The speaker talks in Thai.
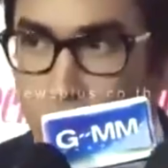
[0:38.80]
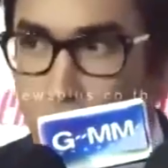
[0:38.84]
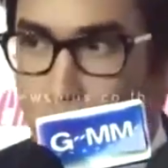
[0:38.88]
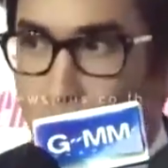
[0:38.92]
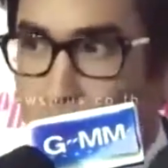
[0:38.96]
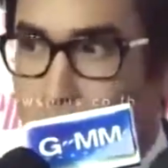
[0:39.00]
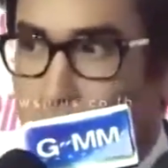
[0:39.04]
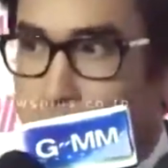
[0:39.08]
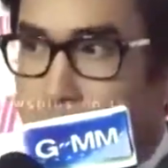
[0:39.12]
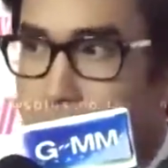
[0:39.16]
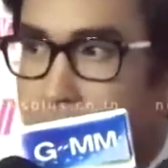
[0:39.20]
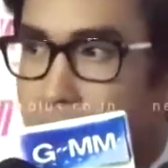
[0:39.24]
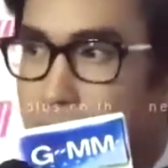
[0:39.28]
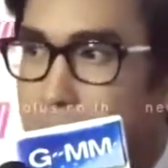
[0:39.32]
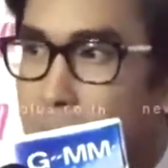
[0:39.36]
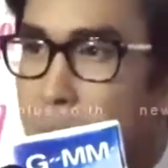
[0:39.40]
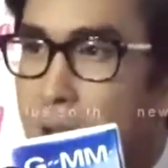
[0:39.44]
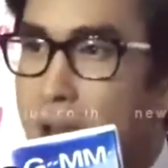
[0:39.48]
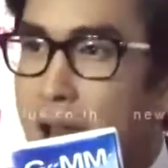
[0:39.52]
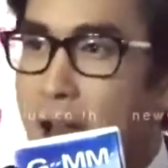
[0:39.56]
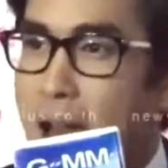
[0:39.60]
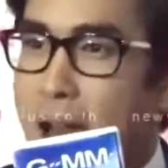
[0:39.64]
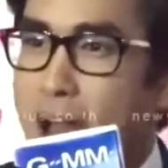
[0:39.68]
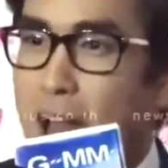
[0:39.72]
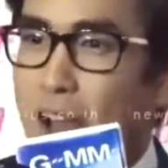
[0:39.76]
คอนเซปต์
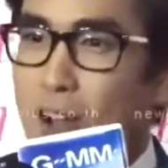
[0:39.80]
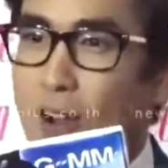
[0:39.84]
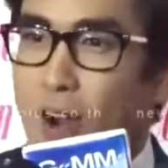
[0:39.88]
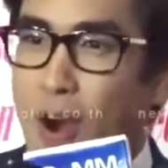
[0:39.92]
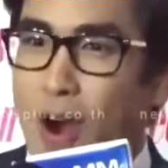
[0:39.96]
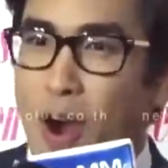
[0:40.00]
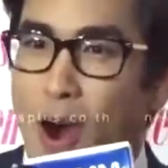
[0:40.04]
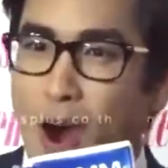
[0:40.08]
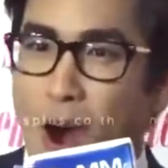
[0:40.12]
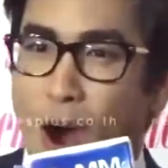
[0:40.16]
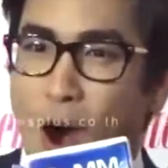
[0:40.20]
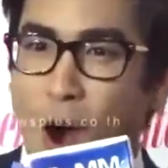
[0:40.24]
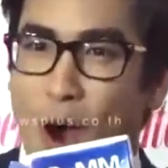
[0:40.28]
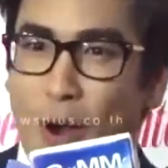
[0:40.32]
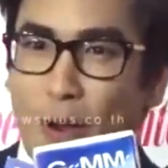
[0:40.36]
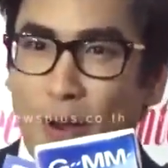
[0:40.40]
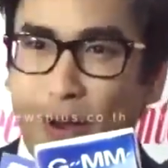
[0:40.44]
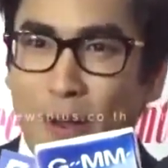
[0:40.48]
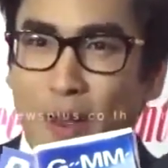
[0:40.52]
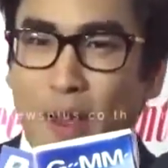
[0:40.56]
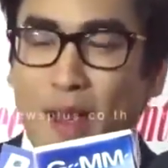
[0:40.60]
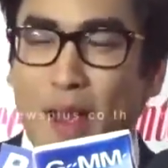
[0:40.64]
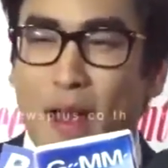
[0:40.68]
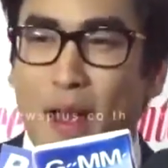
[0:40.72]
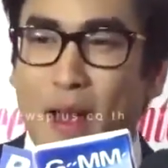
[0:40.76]
นะฮะก็
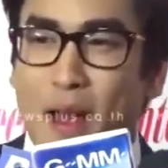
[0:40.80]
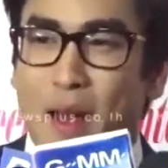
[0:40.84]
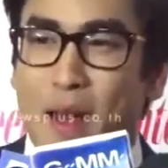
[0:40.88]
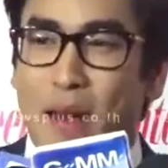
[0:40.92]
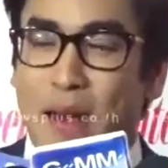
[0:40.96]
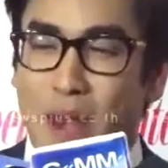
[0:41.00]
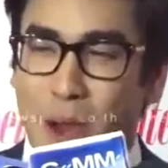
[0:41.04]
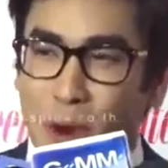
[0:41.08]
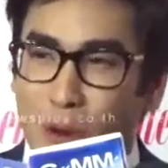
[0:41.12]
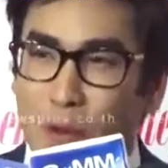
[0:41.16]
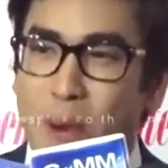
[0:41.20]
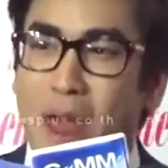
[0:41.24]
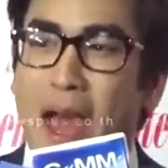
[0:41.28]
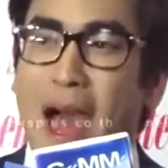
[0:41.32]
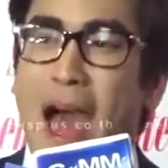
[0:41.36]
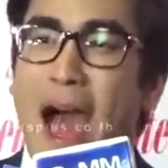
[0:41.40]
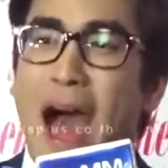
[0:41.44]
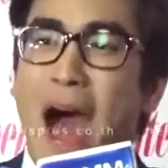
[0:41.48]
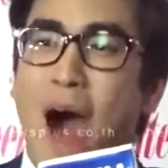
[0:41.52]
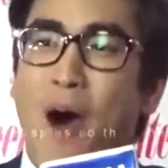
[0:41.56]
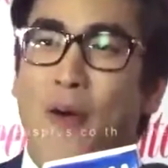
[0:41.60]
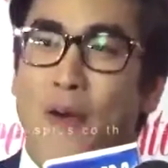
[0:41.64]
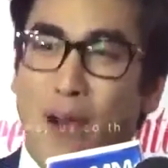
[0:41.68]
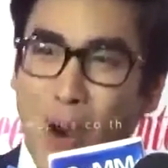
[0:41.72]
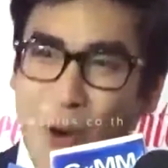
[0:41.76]
หนาวหนา
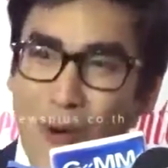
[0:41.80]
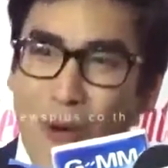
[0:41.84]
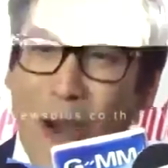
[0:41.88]
วเหงา